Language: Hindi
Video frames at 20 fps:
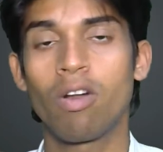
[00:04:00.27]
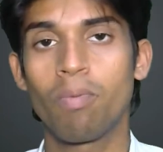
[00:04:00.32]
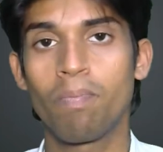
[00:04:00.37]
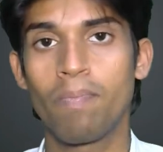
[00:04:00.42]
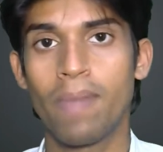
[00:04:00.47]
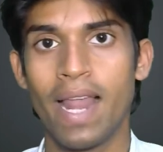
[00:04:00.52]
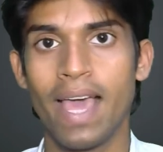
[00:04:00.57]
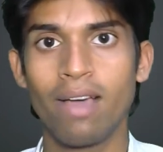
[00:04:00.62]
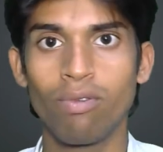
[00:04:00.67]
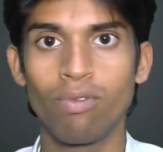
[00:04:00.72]

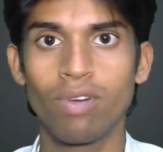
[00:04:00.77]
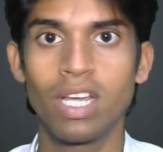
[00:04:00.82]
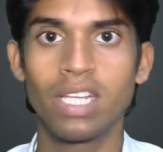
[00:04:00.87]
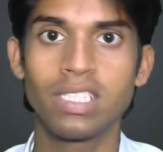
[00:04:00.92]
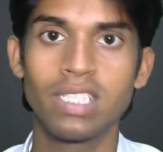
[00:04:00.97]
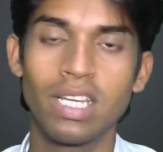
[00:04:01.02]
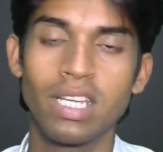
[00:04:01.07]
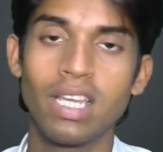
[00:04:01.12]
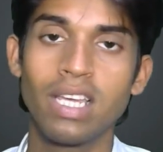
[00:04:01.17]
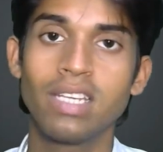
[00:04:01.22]
ब्लैक होना
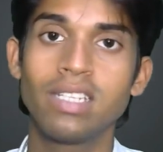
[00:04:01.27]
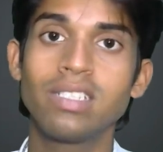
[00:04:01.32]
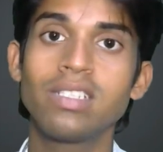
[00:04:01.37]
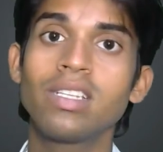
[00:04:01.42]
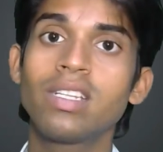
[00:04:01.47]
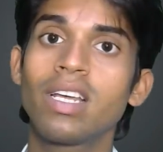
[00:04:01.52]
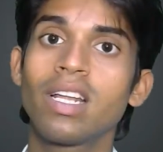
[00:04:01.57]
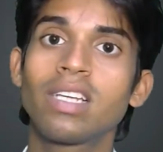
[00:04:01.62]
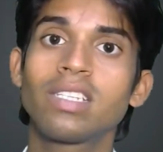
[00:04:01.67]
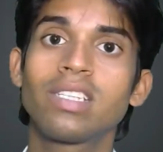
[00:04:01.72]
चाहिए इसी
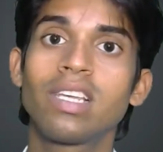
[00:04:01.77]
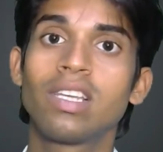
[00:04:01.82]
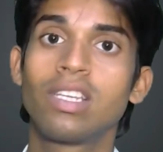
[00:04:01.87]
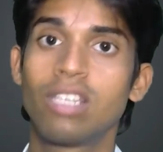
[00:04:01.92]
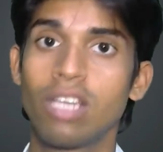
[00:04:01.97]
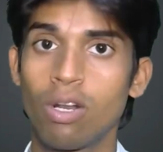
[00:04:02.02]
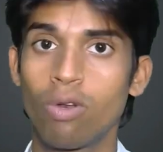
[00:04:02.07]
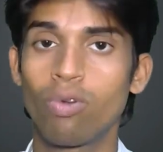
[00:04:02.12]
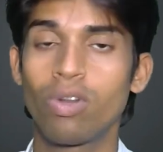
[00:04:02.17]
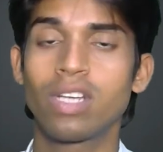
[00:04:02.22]
तरह से
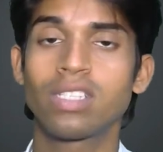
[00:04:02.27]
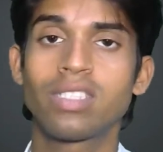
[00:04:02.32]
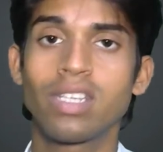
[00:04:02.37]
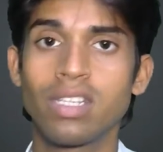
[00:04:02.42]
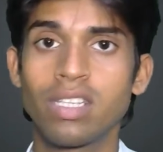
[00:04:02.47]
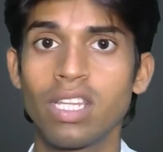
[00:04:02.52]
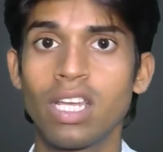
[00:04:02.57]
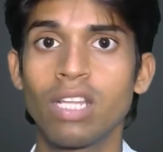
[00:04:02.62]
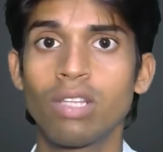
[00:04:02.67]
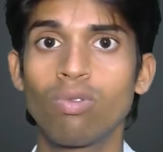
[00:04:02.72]
येलो रख
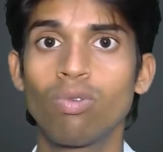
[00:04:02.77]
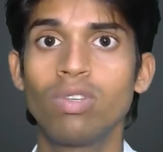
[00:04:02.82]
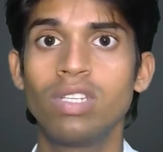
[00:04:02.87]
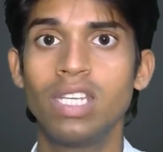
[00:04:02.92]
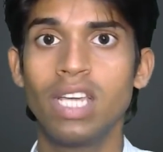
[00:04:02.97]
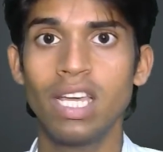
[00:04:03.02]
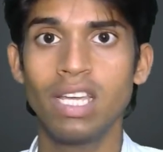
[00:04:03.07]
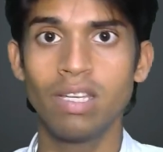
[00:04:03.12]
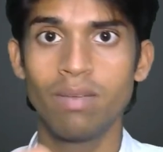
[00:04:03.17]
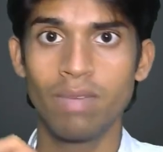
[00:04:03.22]
सकते हैं तो
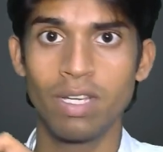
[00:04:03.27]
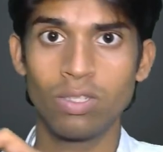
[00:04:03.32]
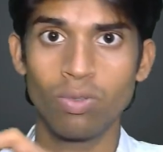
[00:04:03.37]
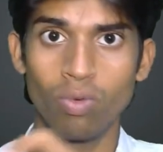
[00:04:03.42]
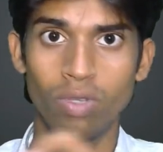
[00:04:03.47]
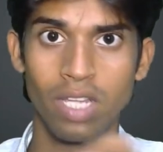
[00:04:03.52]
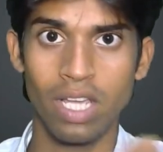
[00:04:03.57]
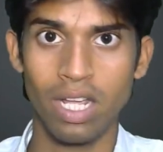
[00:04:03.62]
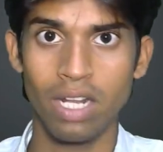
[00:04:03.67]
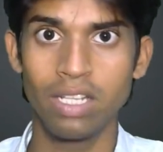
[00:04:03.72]
ये इमेज को
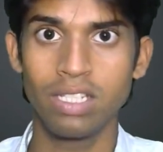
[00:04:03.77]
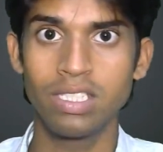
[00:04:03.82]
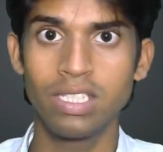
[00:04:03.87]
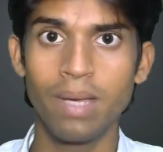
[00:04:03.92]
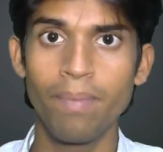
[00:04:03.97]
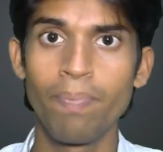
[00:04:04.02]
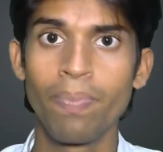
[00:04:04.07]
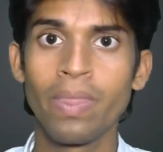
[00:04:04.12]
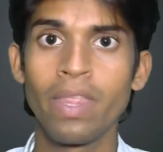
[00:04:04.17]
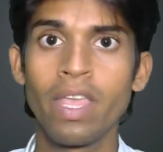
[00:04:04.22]
देख लीजिए